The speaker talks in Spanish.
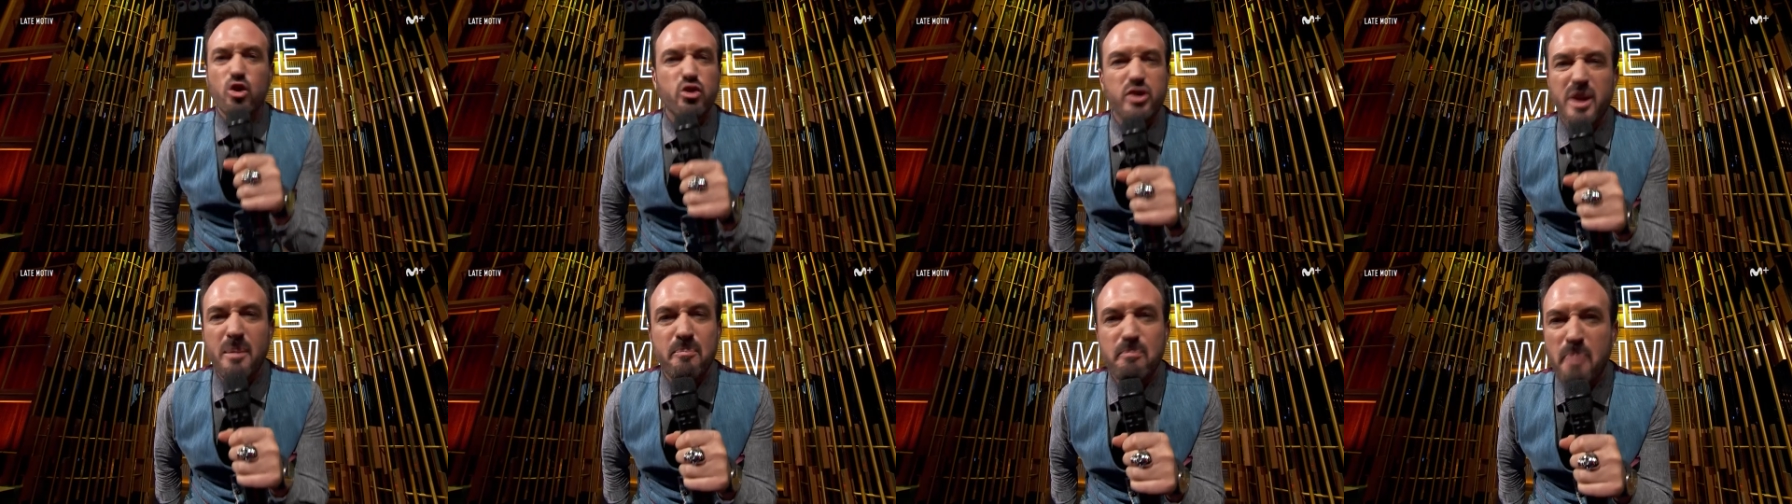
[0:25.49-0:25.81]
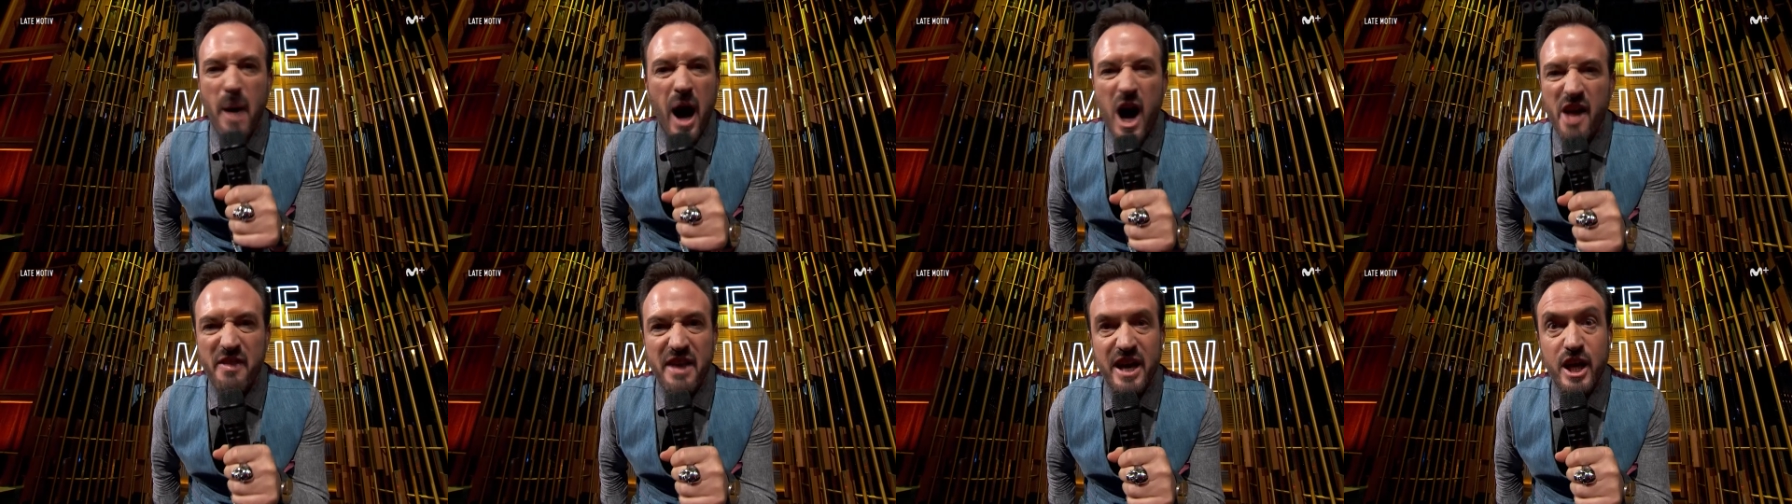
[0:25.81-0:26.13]
tú te
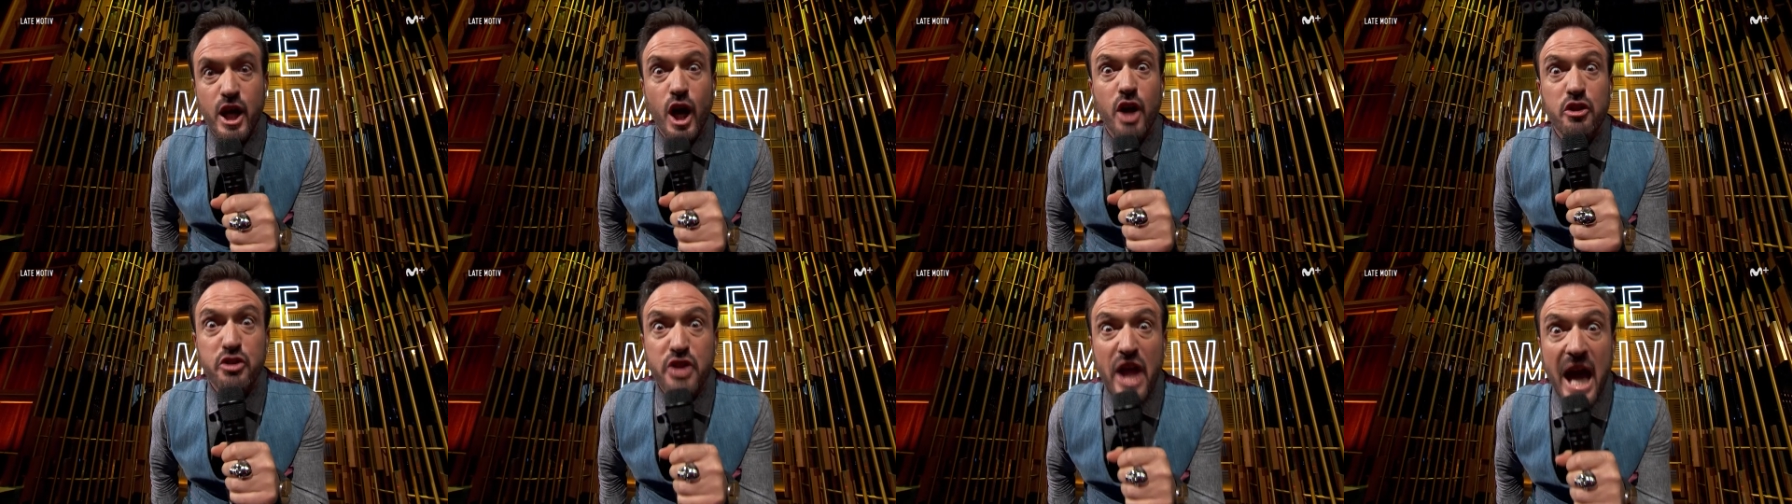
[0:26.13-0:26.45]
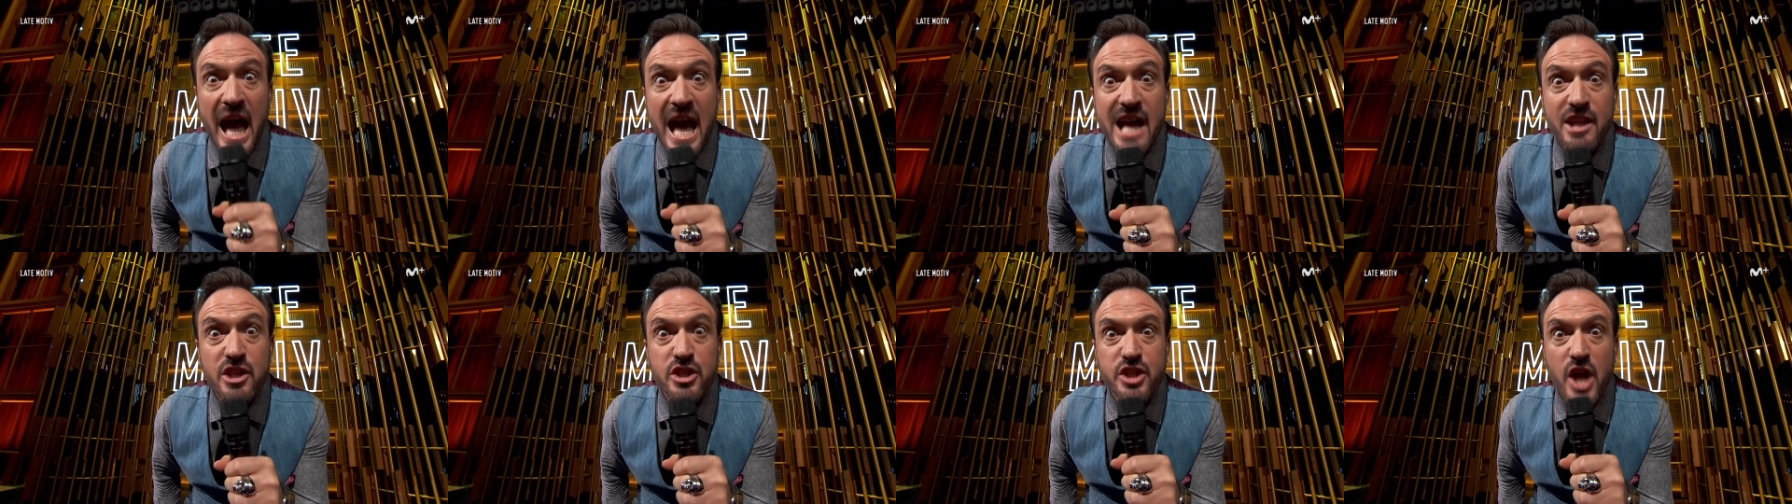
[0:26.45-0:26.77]
pones
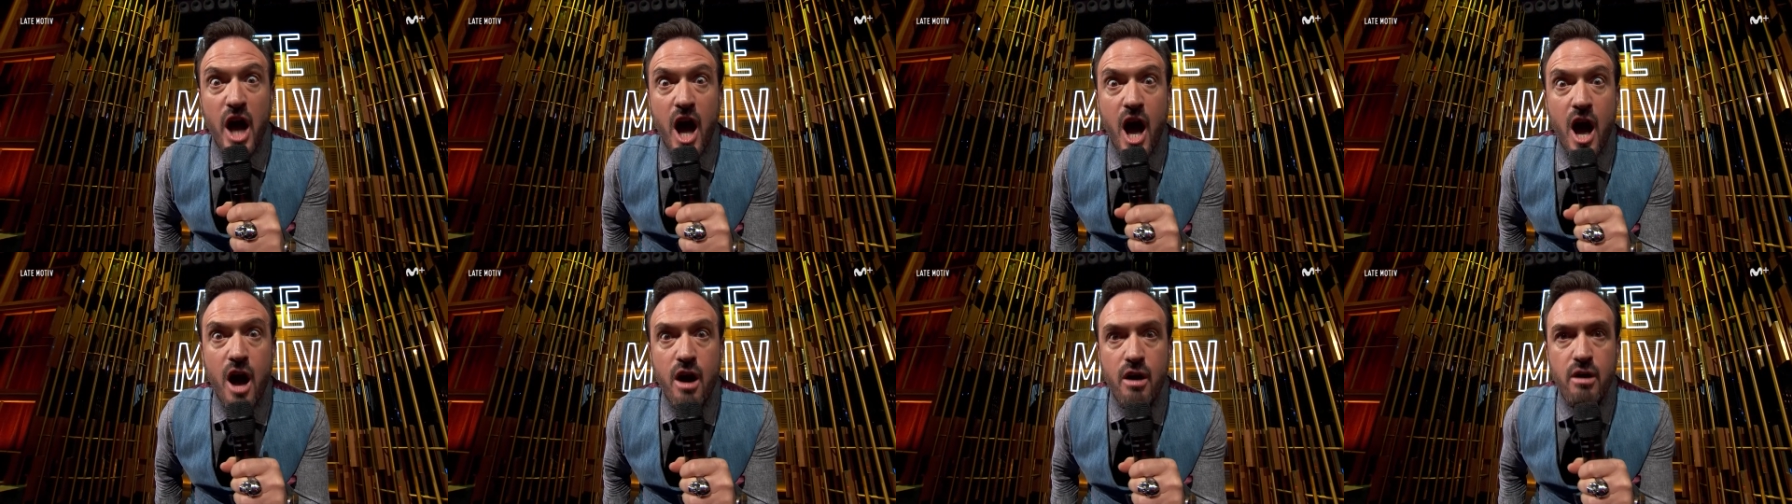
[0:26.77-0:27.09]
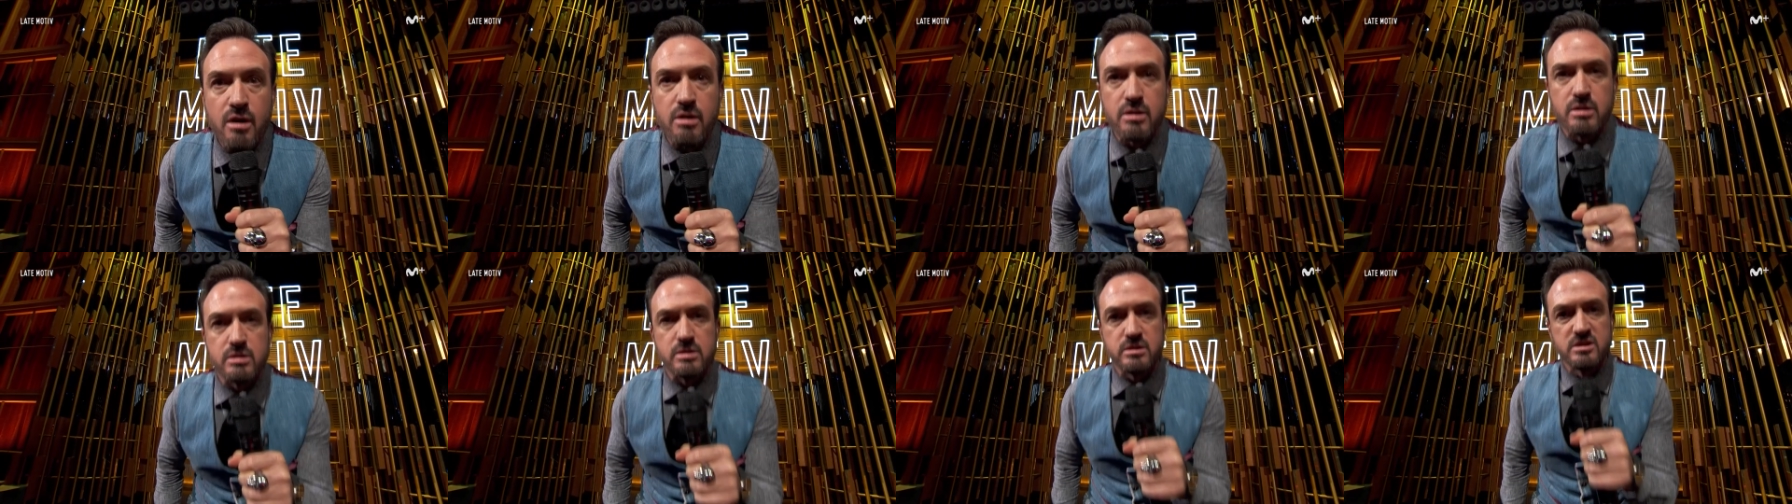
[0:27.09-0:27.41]
contento.
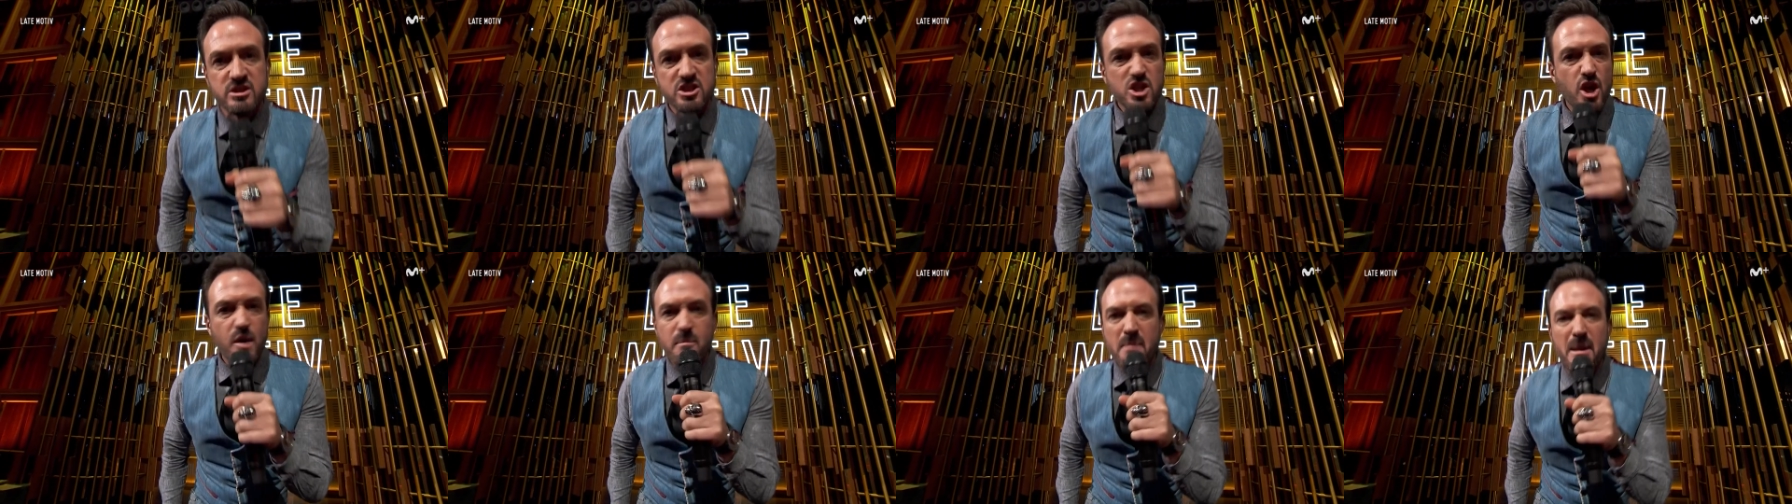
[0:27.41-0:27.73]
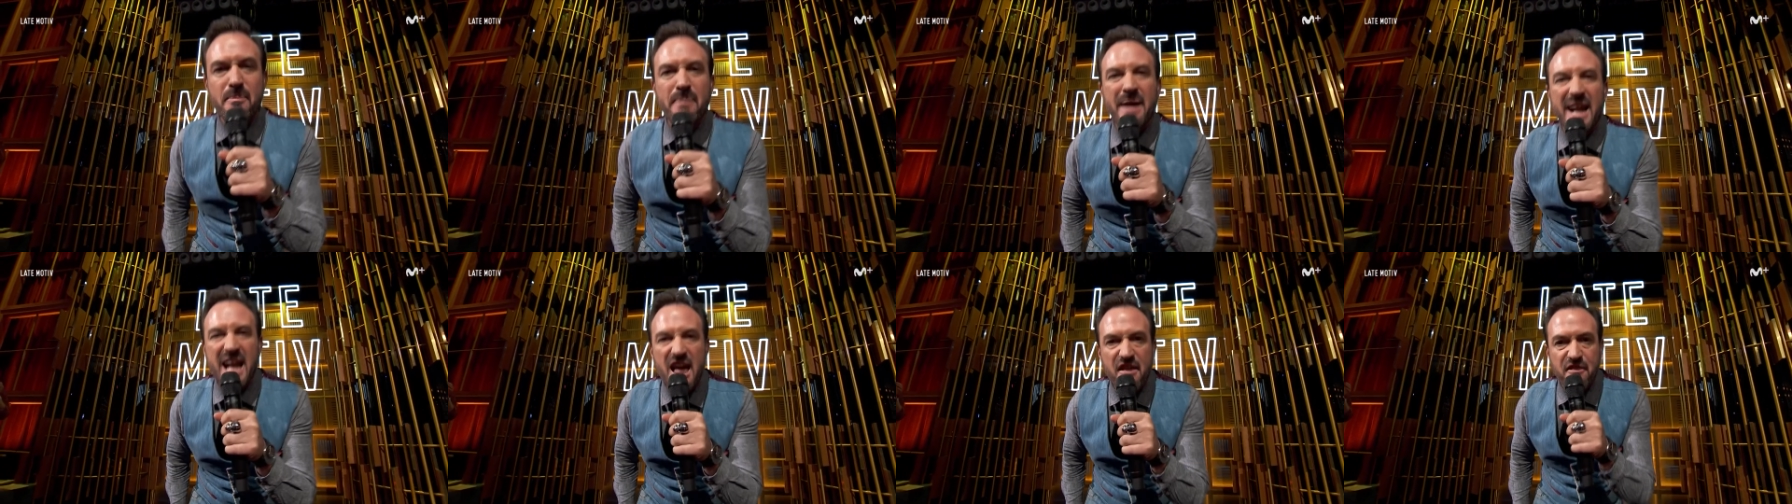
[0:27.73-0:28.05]

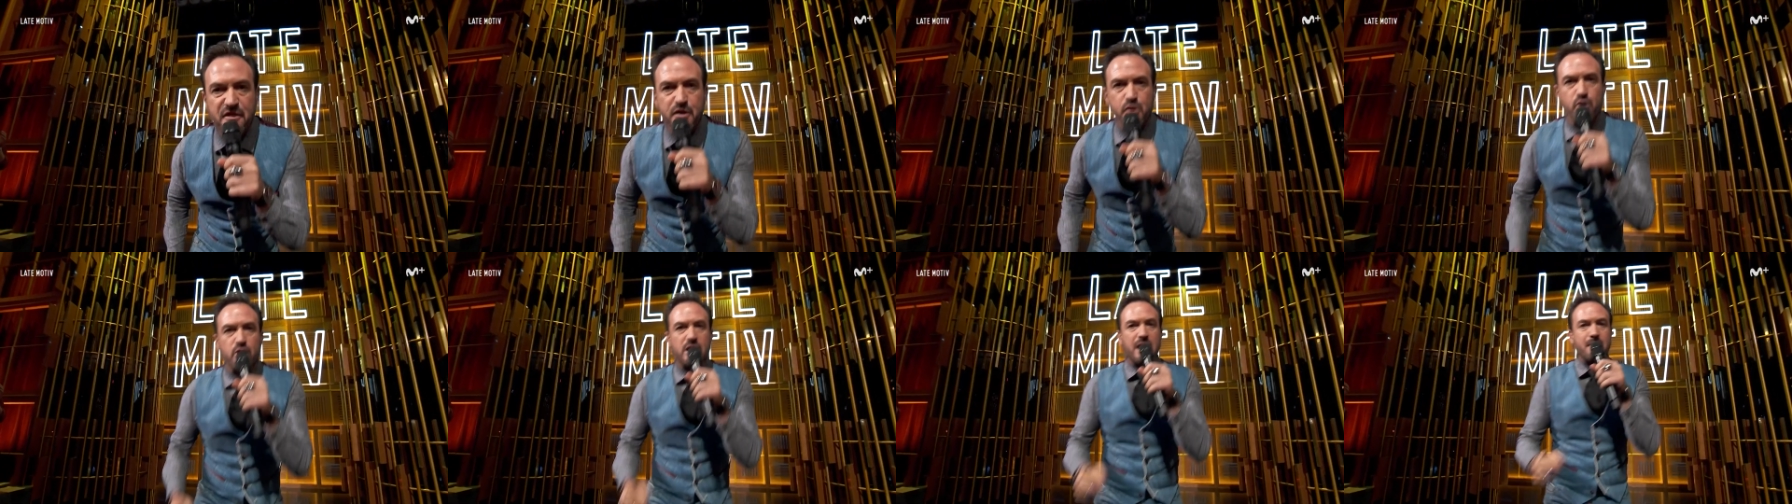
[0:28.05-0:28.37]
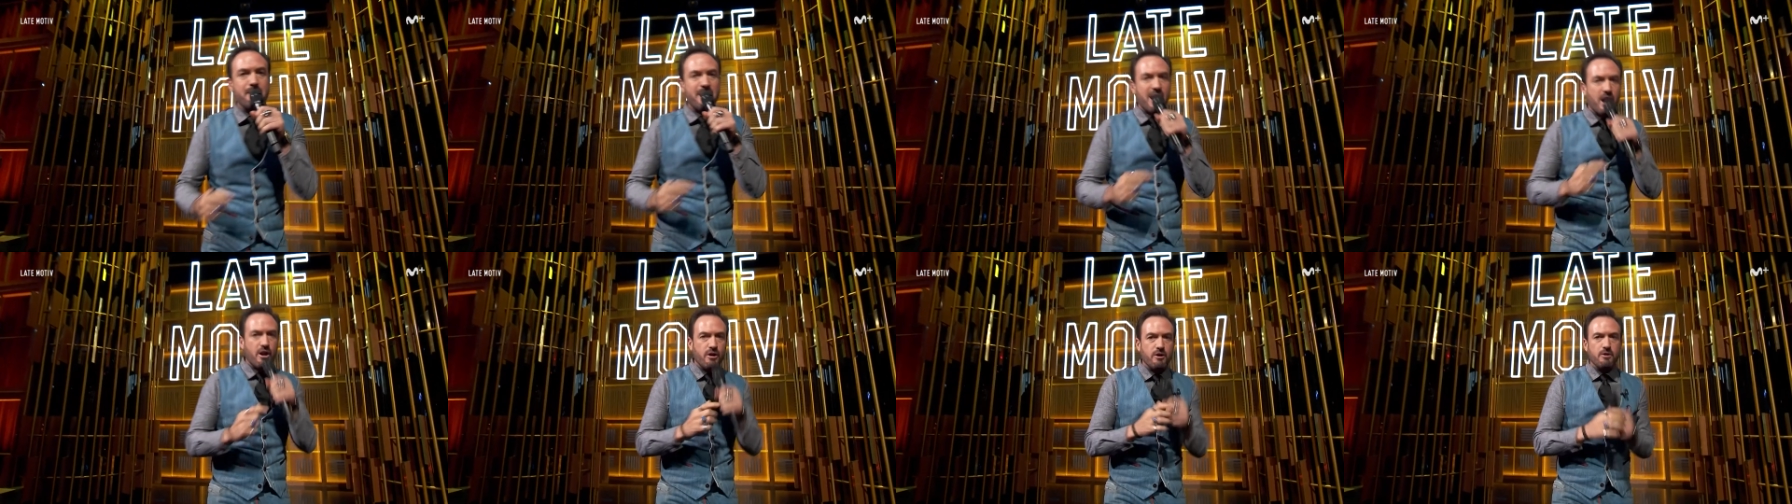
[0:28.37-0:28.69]
Me parece un
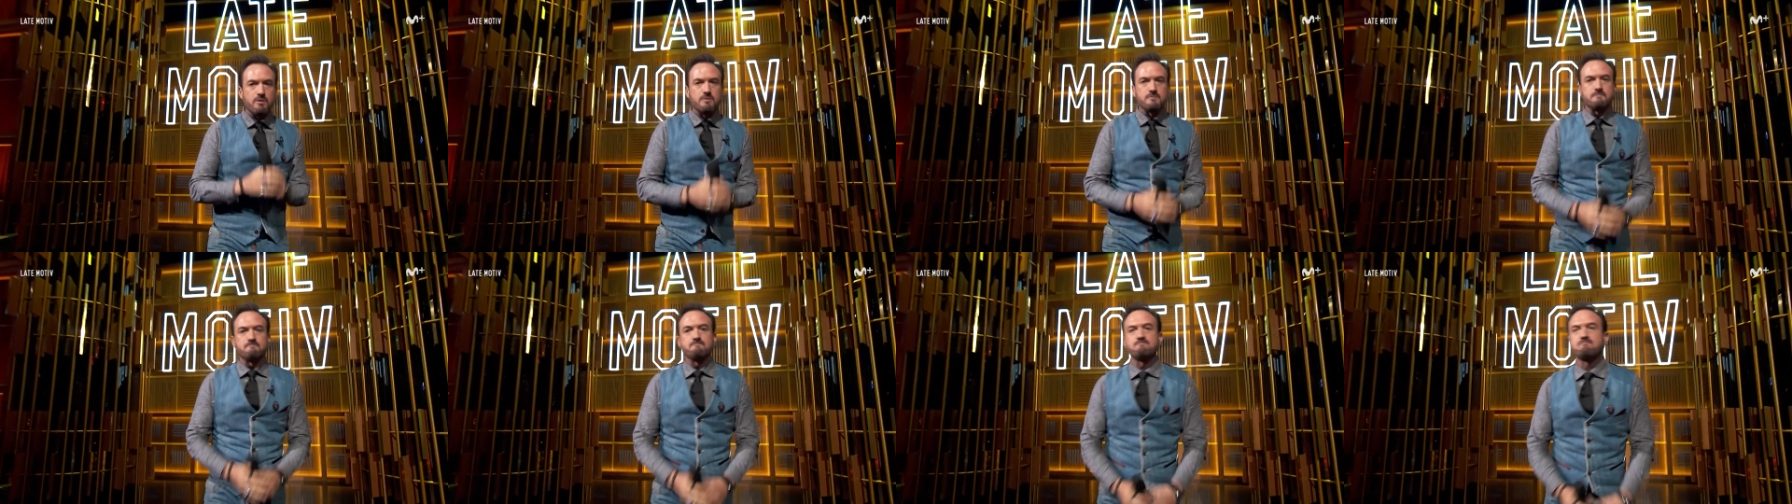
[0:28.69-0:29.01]
camelo